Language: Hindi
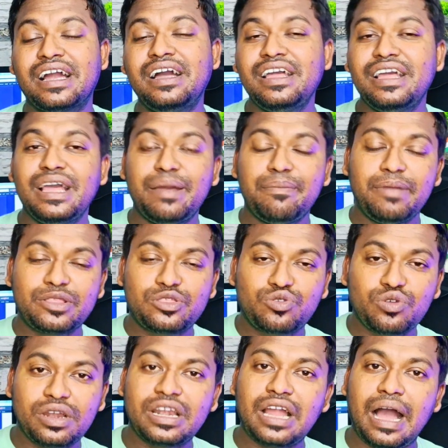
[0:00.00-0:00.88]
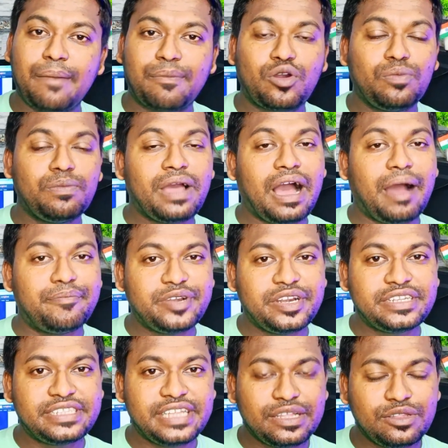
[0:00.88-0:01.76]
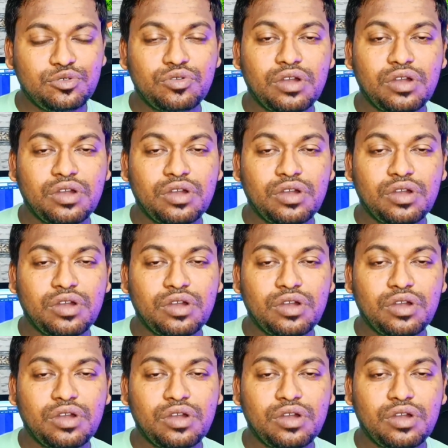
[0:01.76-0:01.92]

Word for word: मैं तुरंत आपको मैं अपडेट दे दूंगा